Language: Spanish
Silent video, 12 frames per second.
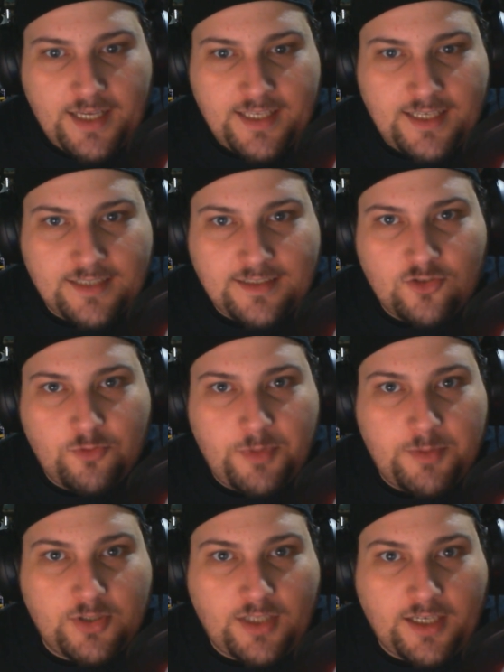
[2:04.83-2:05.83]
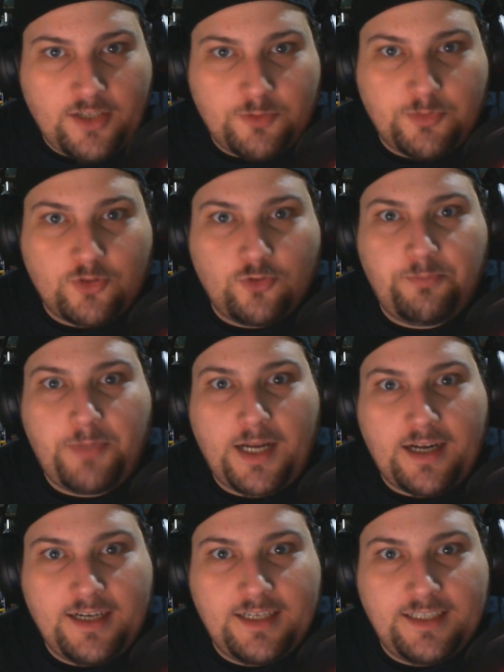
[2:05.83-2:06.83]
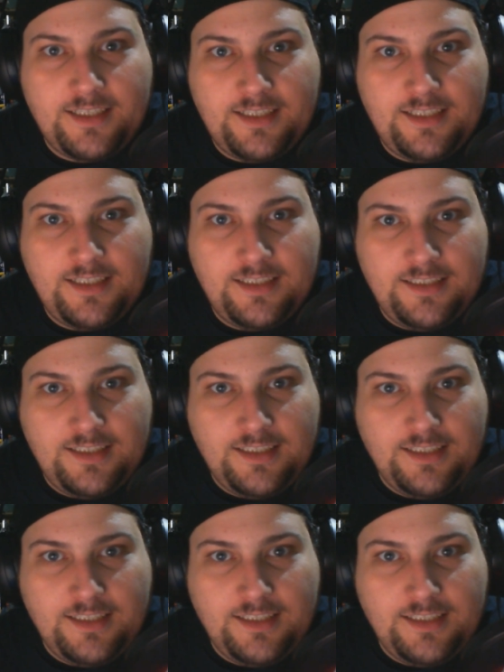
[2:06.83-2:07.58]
que ya están súper protegidos por sus partners y